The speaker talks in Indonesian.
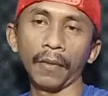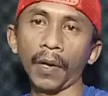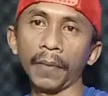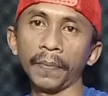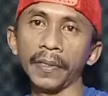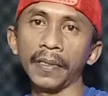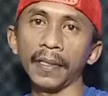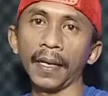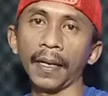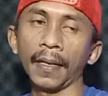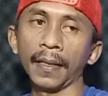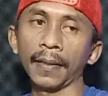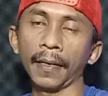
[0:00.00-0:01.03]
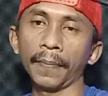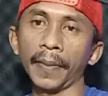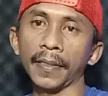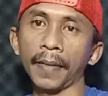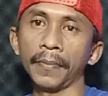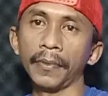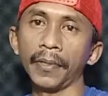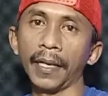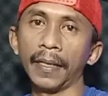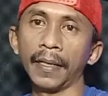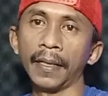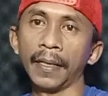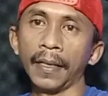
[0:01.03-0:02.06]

one piece ya tanpa sambungan